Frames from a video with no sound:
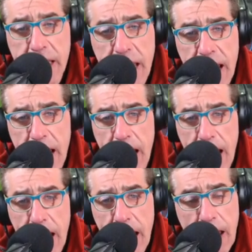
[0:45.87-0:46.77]
che è,
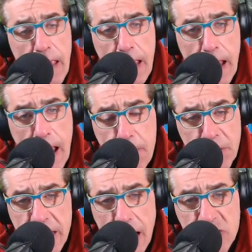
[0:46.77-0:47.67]
è, è
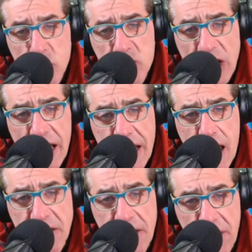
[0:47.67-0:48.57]
praticamente tutte le
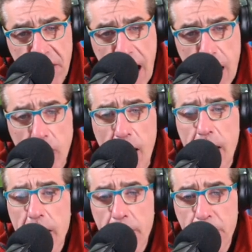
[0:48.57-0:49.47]
carte in regola
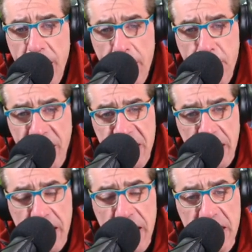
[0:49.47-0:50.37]
per, per
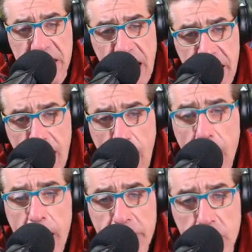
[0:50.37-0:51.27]
salire in Serie A.
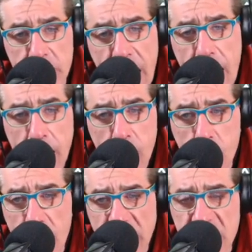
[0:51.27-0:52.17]
Non è
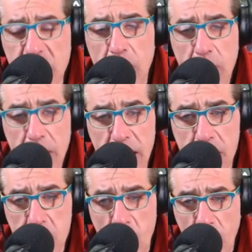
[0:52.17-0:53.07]
questo
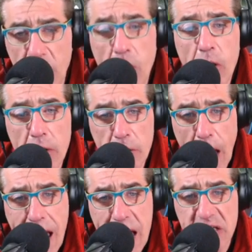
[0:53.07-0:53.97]
il modo,
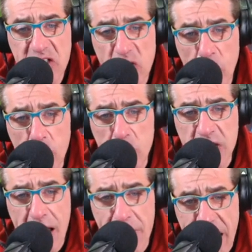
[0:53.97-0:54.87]

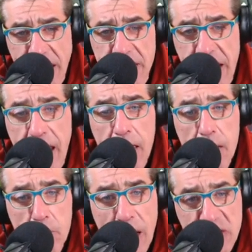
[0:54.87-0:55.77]
assolutamente,
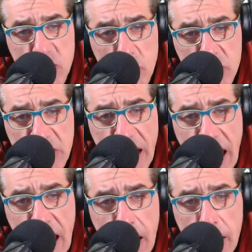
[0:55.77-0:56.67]
ma tutti,
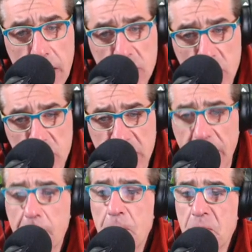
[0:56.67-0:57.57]
eh, tutti.